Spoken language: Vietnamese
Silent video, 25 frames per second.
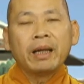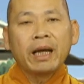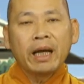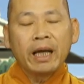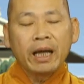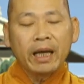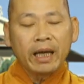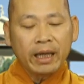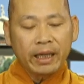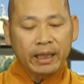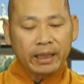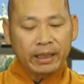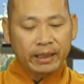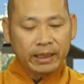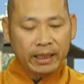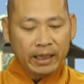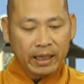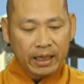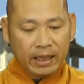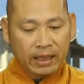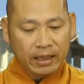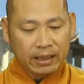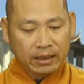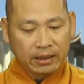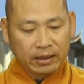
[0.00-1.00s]

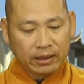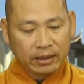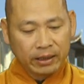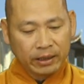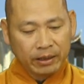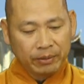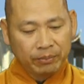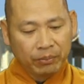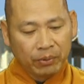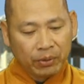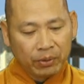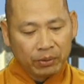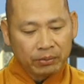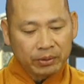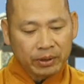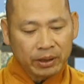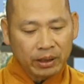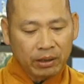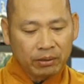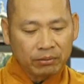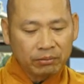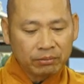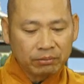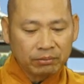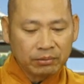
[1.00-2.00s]
2001
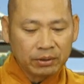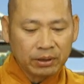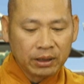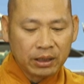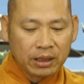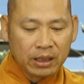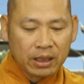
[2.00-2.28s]
cái ông